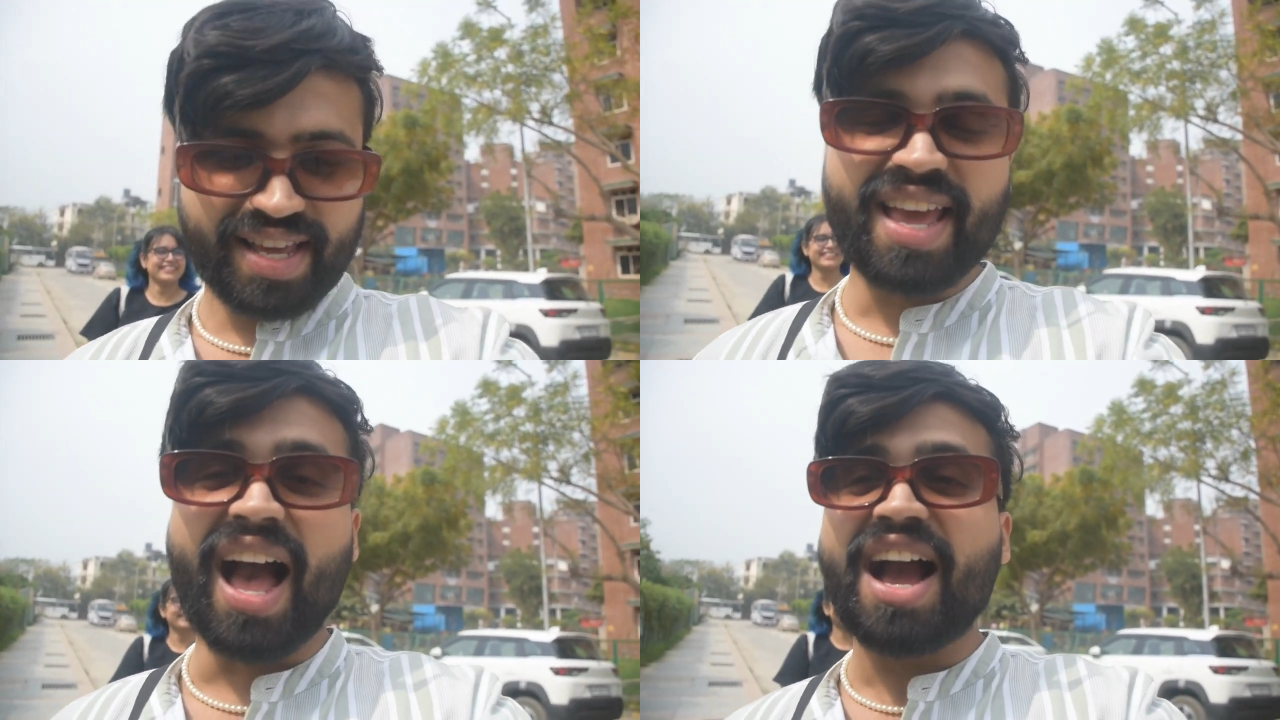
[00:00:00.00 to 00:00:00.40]

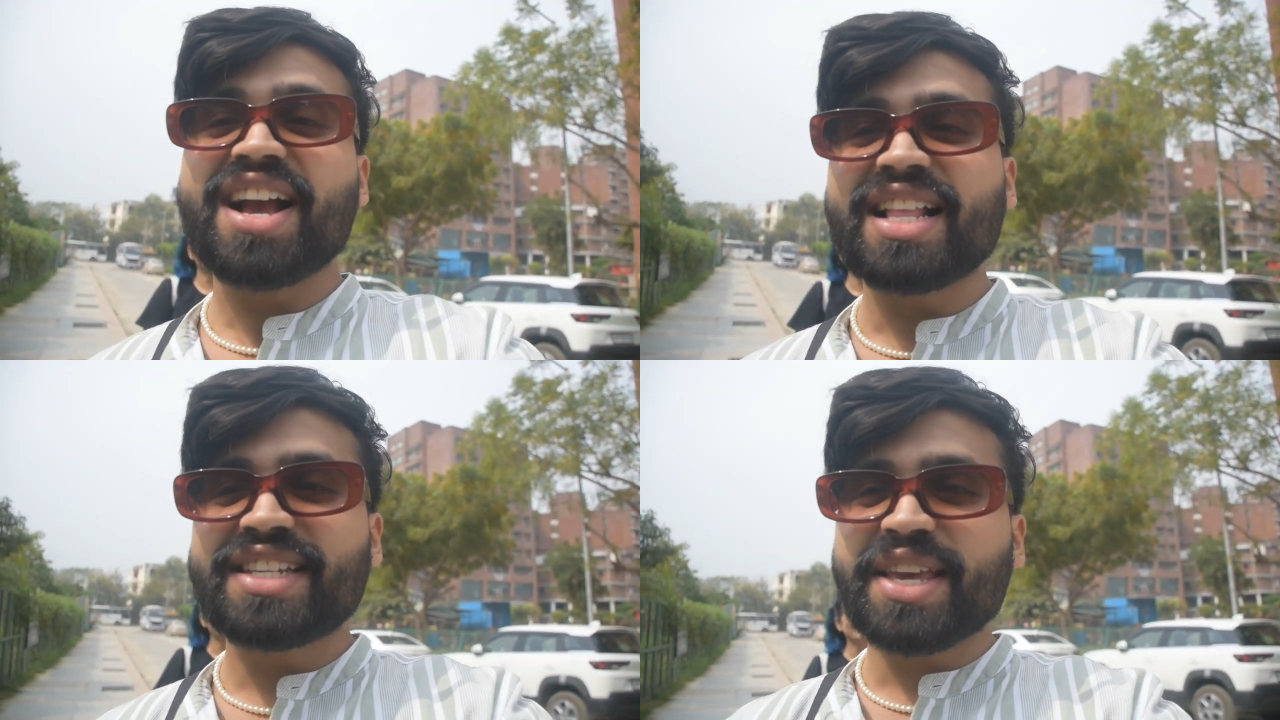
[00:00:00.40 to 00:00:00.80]
कि
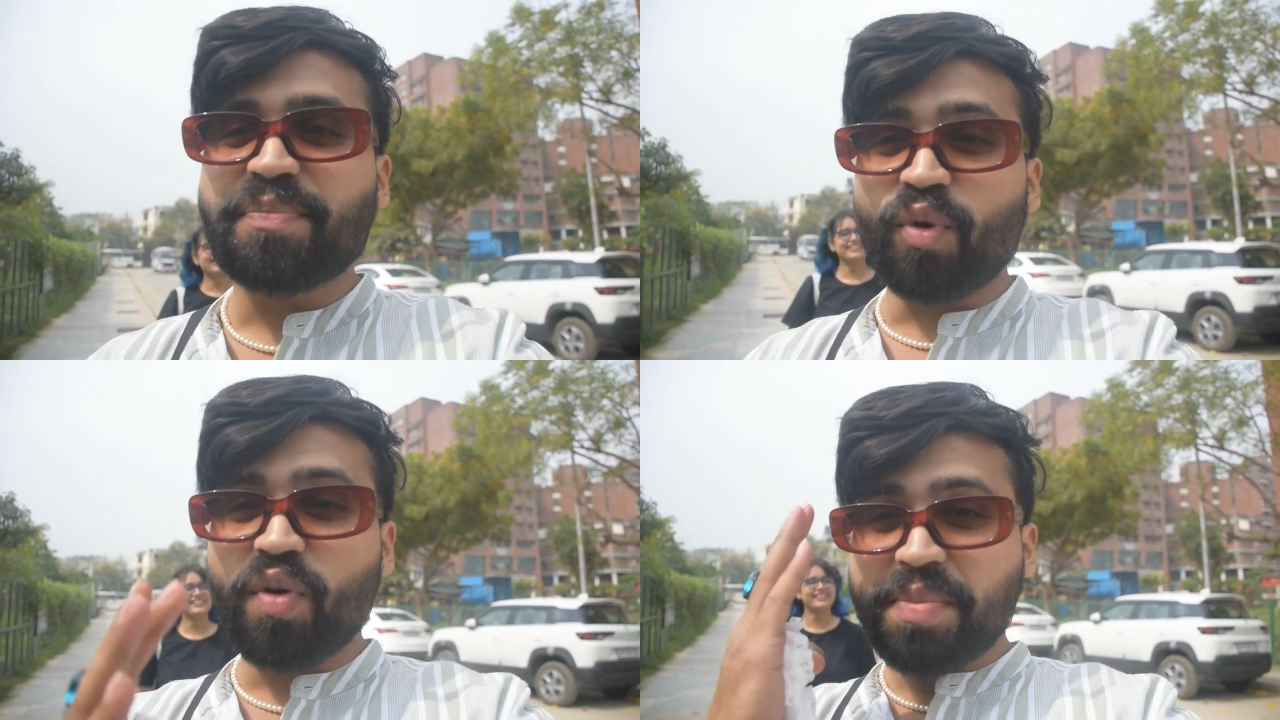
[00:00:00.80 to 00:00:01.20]
अंकल जी की
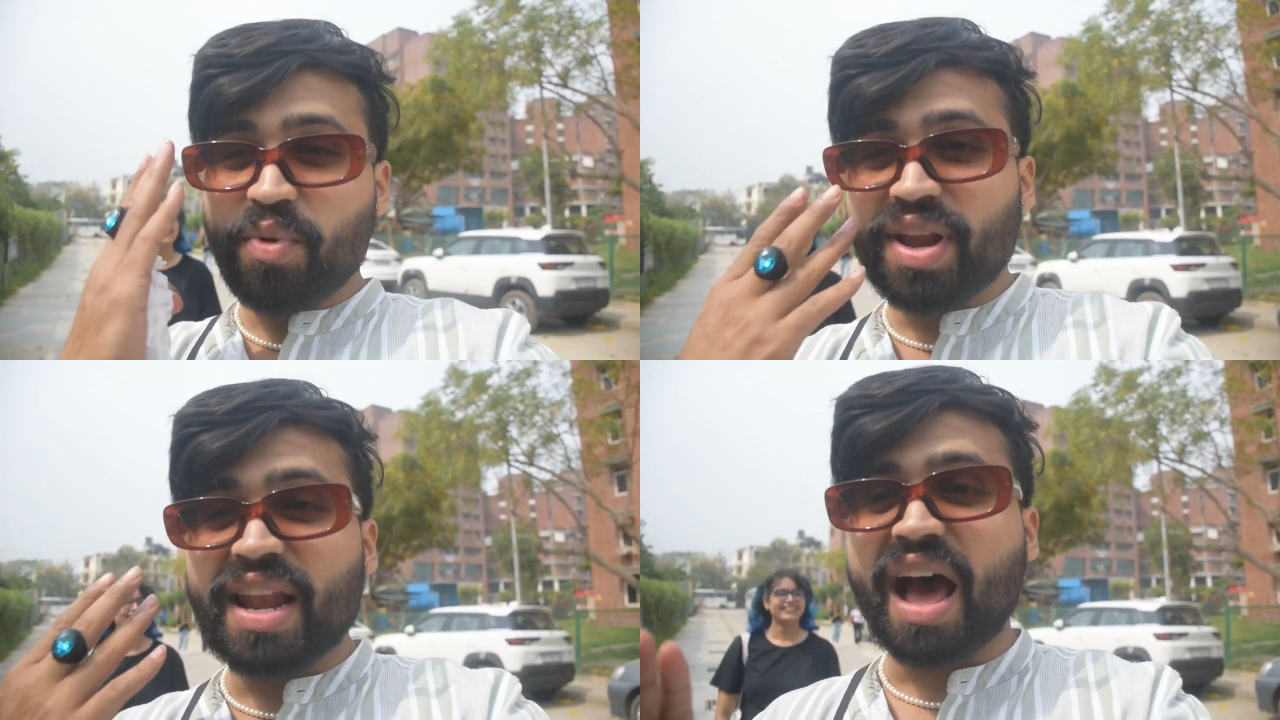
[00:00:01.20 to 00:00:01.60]
पूरी
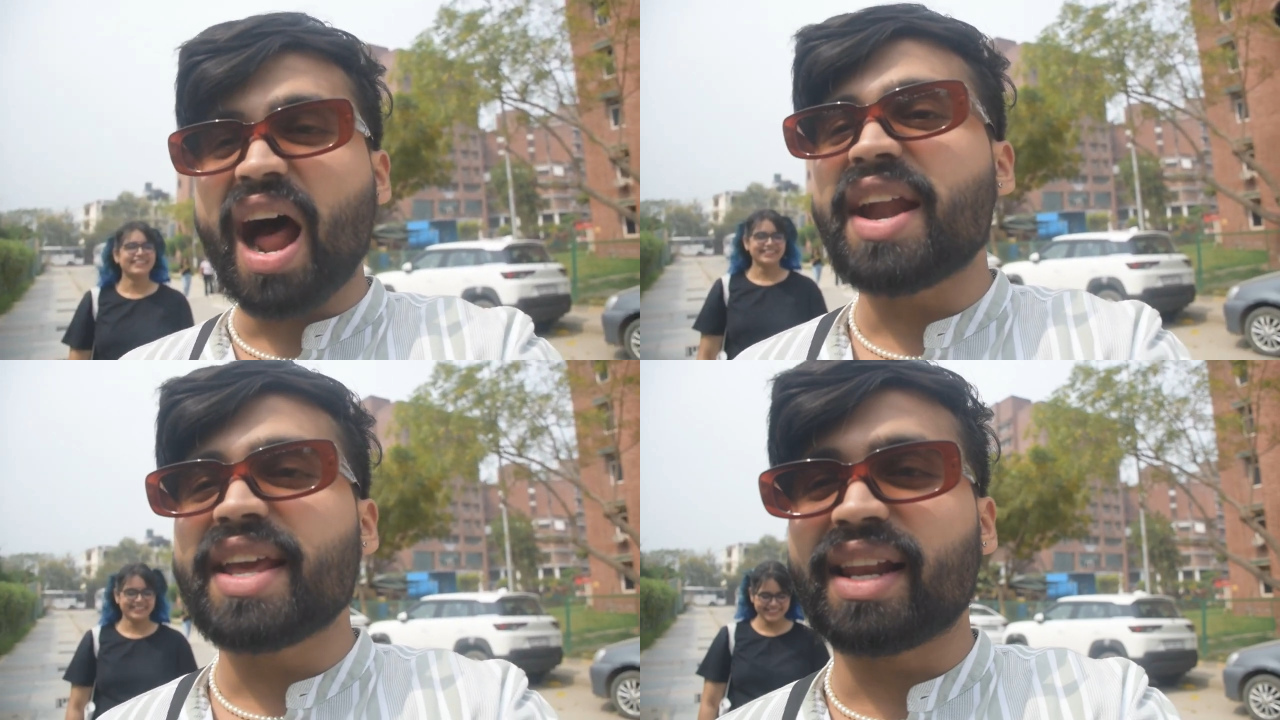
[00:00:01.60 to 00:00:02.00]
पूरी
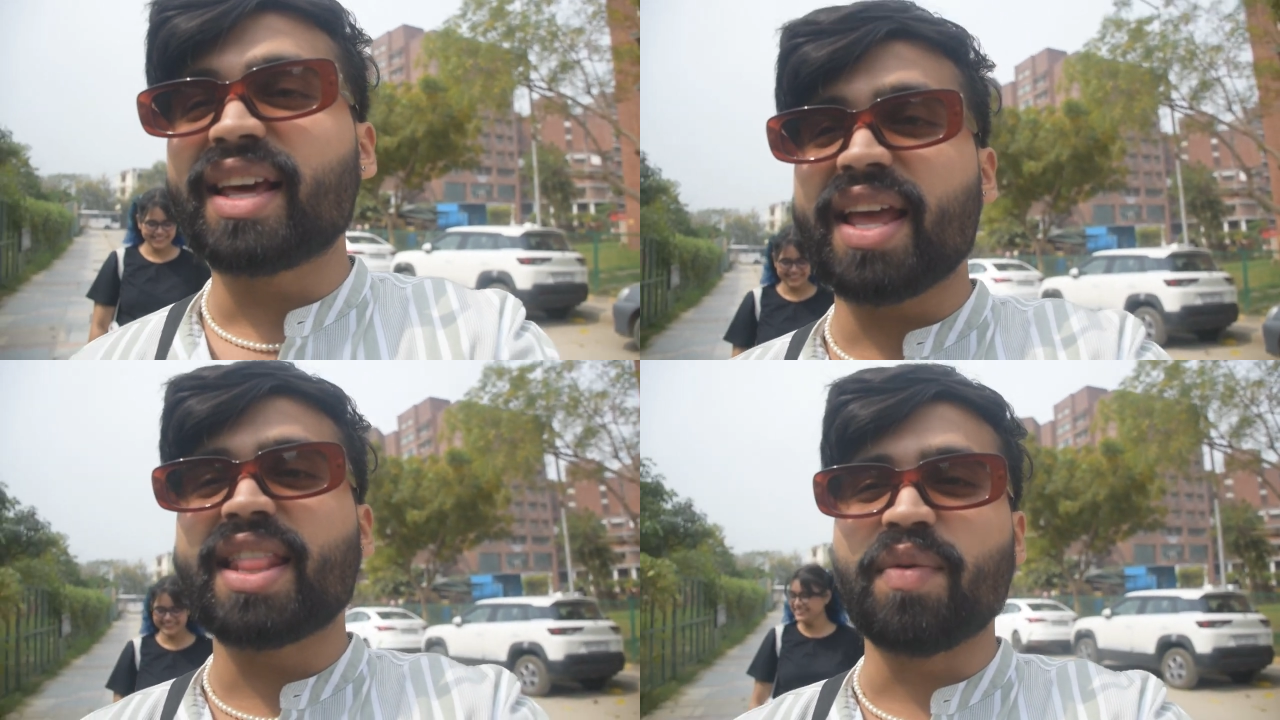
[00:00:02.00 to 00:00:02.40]
लार निकल
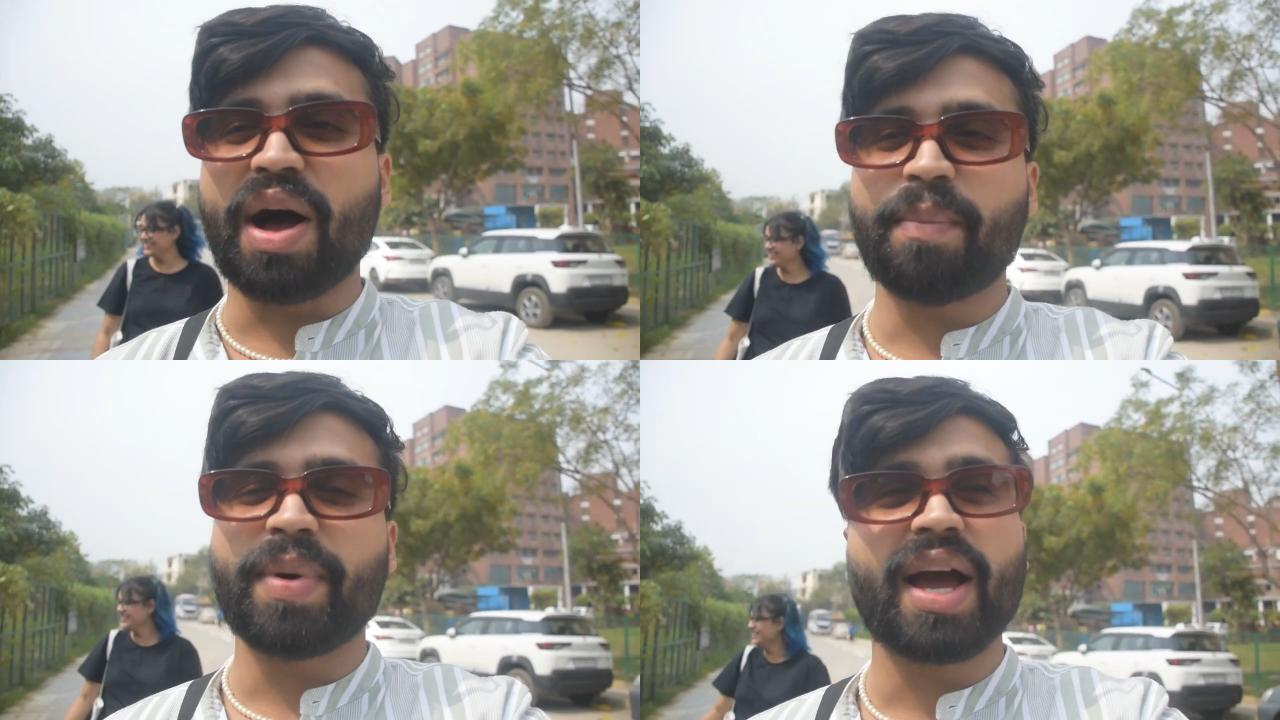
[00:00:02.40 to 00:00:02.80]
गई थी
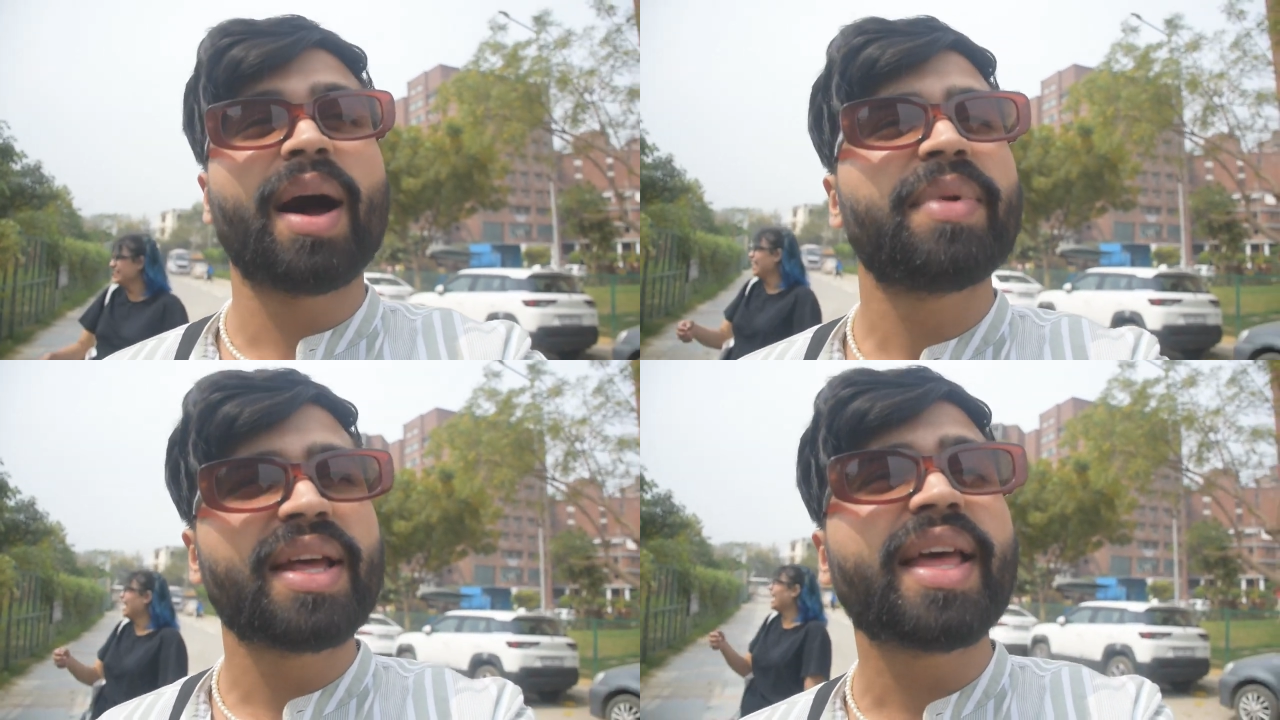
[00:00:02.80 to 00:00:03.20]
वहाँ पे हमने